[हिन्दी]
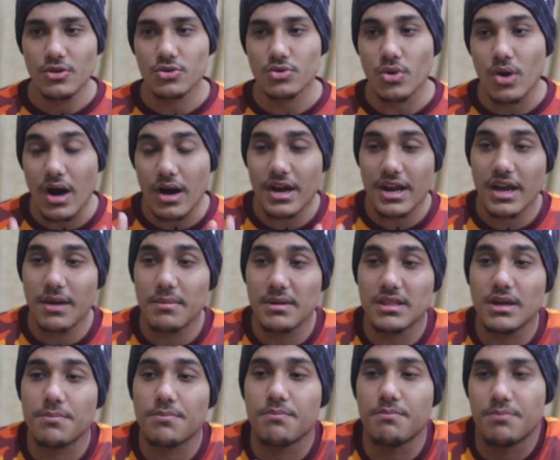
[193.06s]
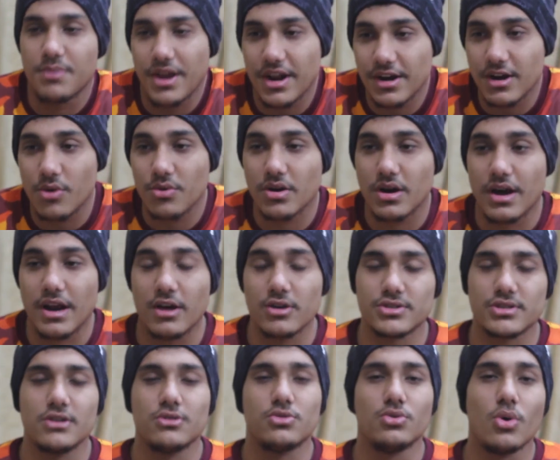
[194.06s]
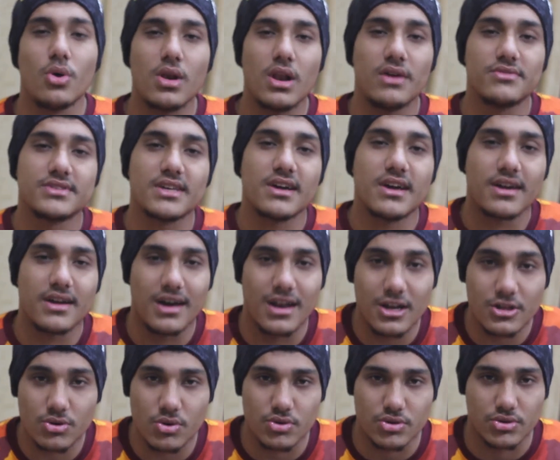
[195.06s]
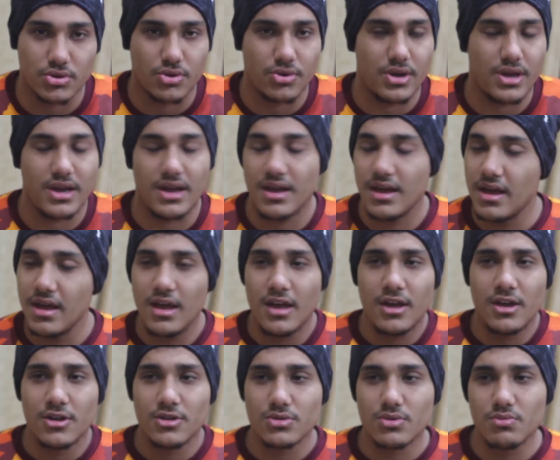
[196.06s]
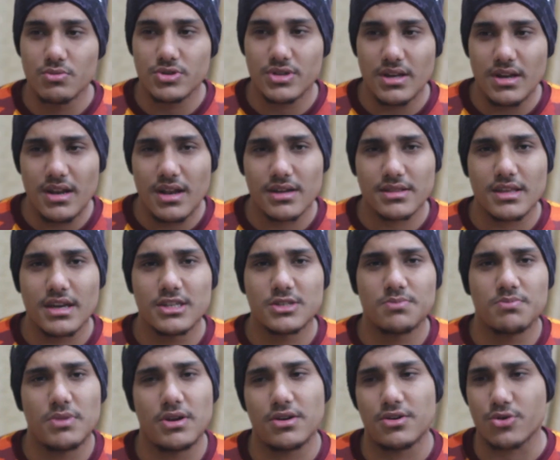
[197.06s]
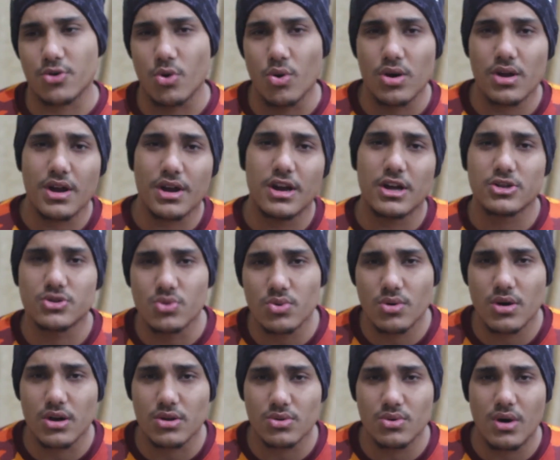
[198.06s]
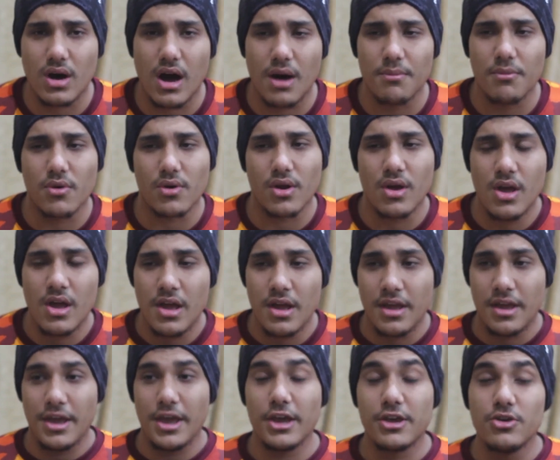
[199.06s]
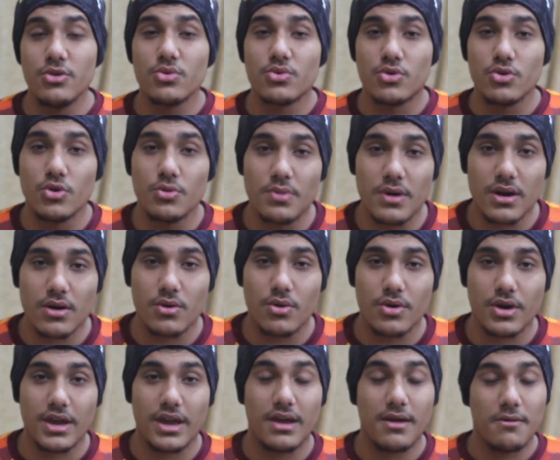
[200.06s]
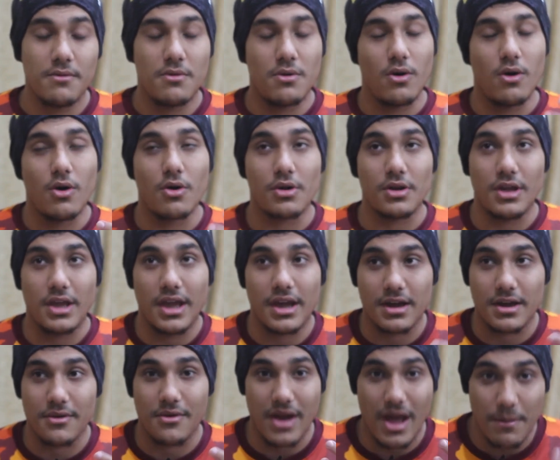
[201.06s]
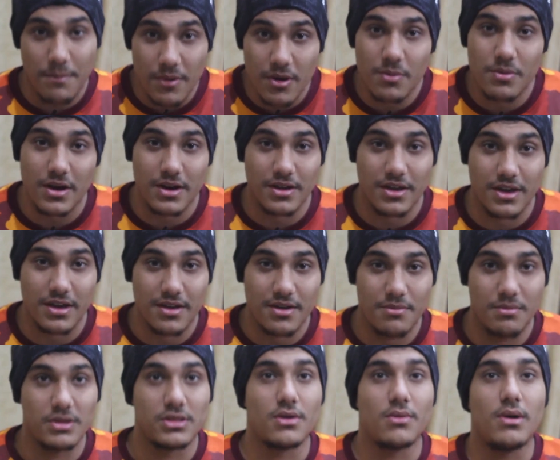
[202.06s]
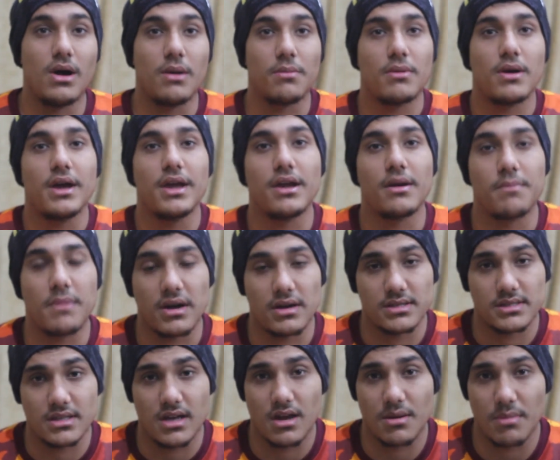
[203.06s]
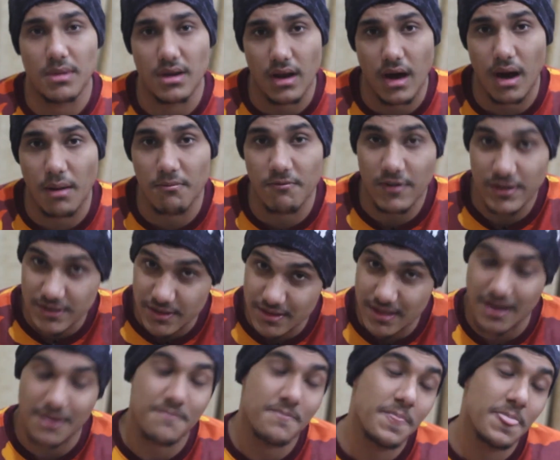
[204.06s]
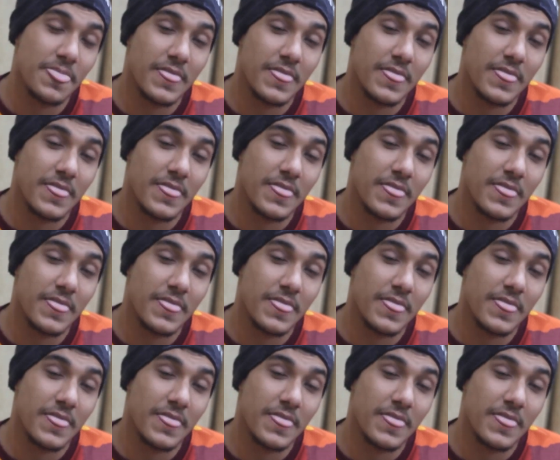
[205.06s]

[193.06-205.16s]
तो अगर एक बंदा ब्रेक डाउन कर रहा है उसके दो लफ्ज़ अगर गलत हो चुके हैं तो मुझे नहीं लगता इसमें ट्रोल करना शुरू कर दो आप और एक यूट्यूबर के और एक रैपर बन के मतलब आपका एक पाकिस्तान में नाम बजता है